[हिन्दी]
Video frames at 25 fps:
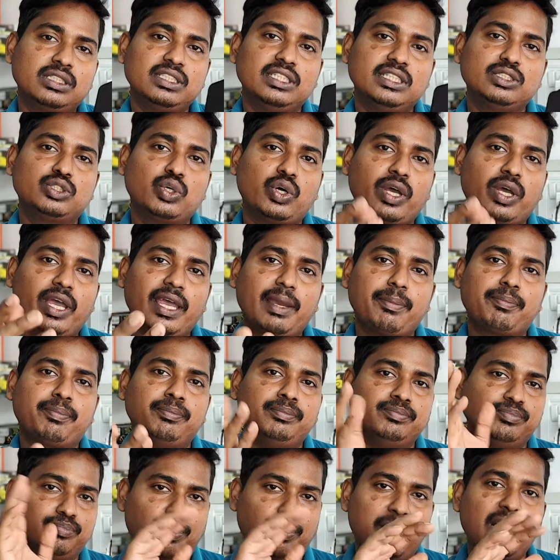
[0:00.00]
ये जो है
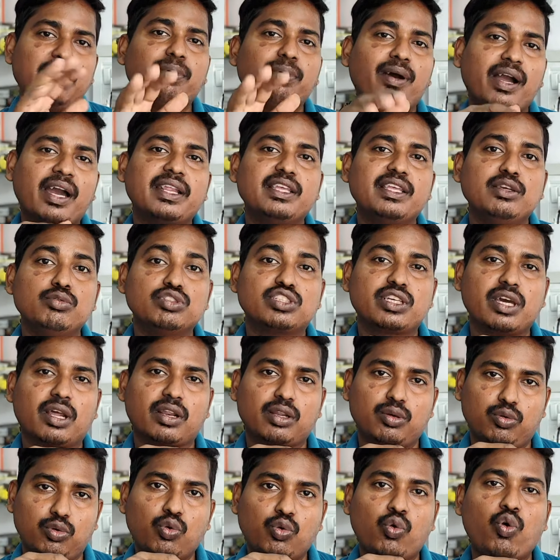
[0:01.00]
फ्लिप अगर यूज
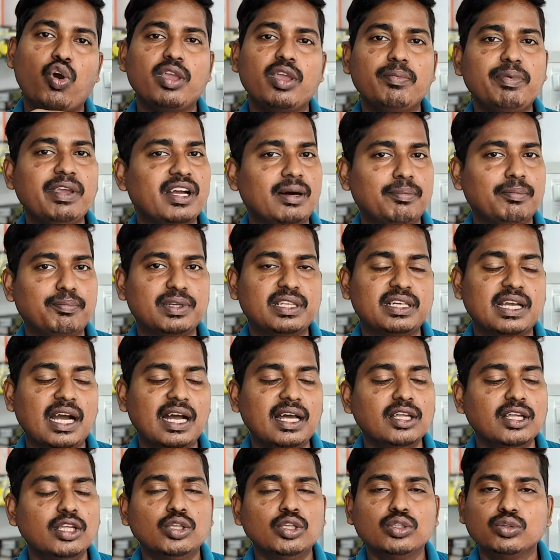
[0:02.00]
कर रहे हो कोई भी कंपनी
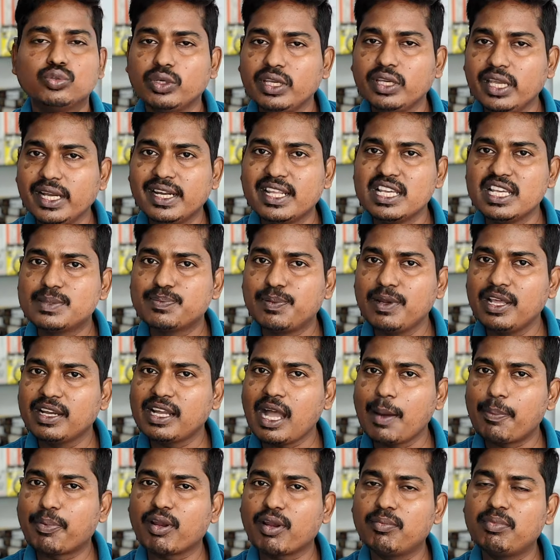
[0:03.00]
का तो ये डिस्प्ले
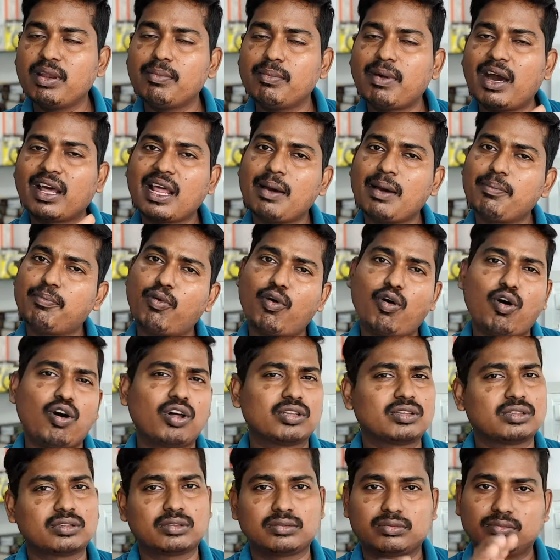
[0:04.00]
का प्रॉब्लम आना
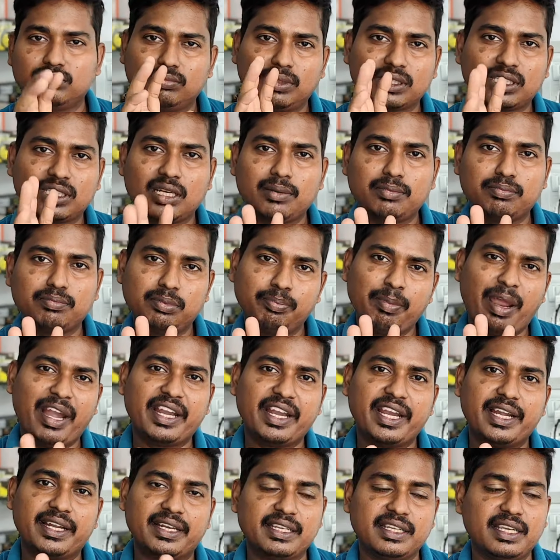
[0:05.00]
बहुत मतलब
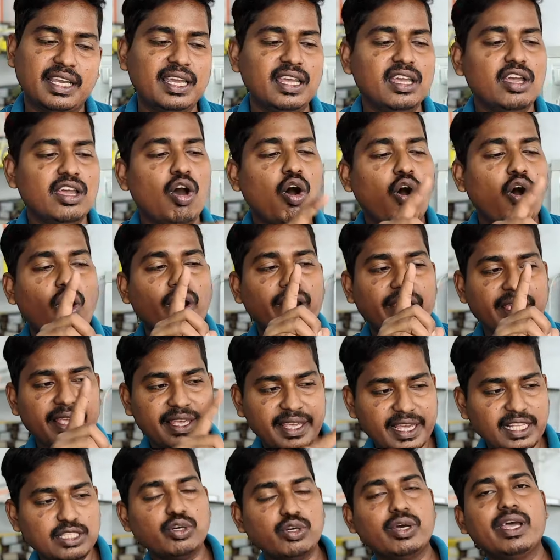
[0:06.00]
मैंडेटरी है और
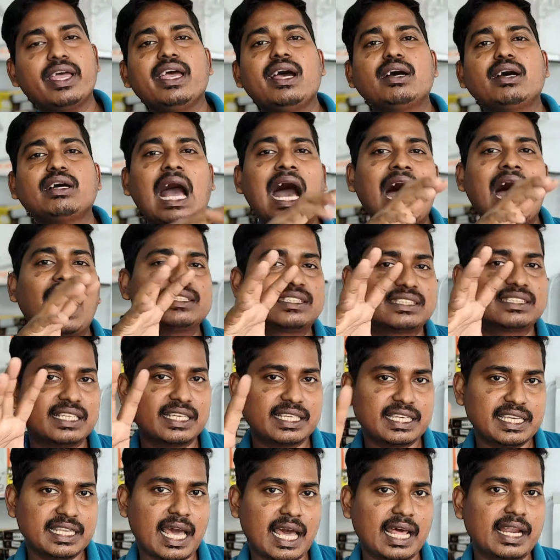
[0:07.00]
ये जो है हाथ
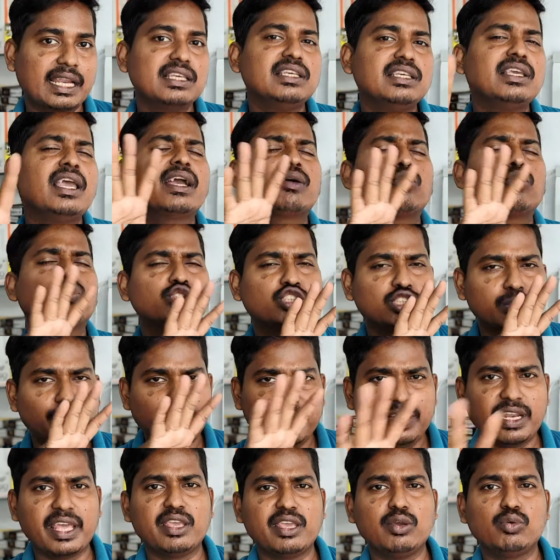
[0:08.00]
से गिरा नहीं है कुछ
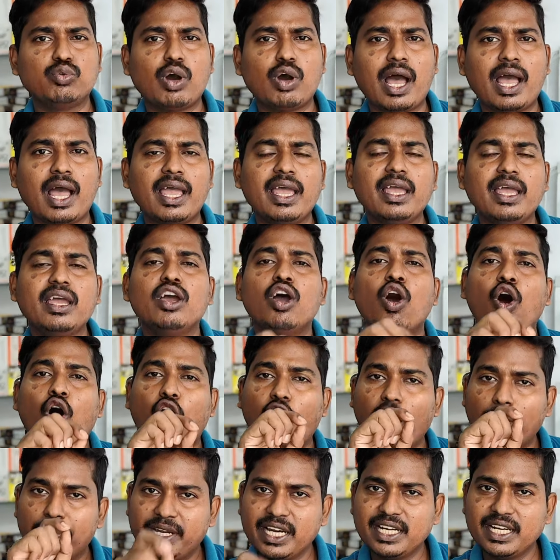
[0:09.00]
भी नहीं हुआ है
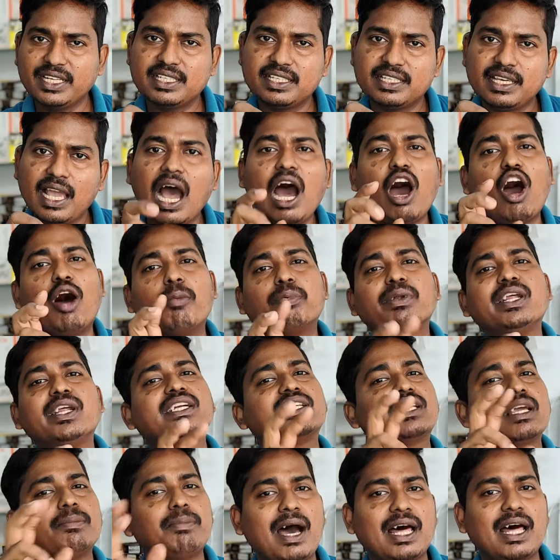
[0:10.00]
अपडेट किया
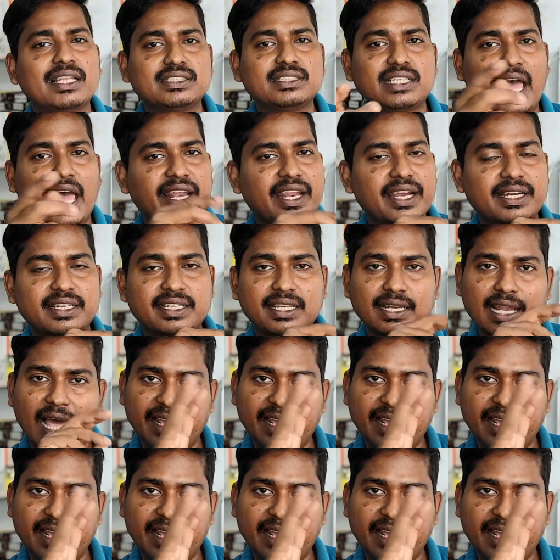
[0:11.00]
अपडेट के बाद डायरेक्ट ये